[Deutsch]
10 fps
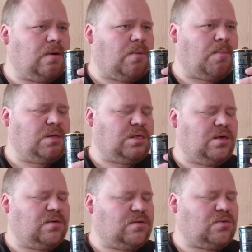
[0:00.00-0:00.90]
ob man
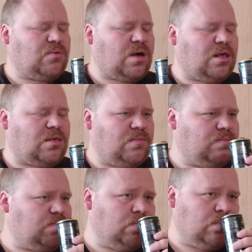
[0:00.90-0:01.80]
hier so krass
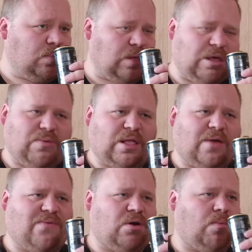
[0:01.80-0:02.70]
ich werde
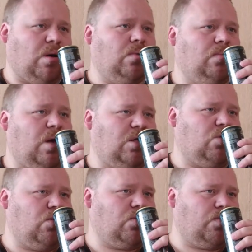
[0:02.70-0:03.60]
einfach nochmal einen
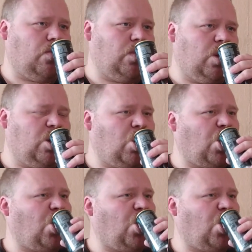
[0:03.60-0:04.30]
Schluck probieren.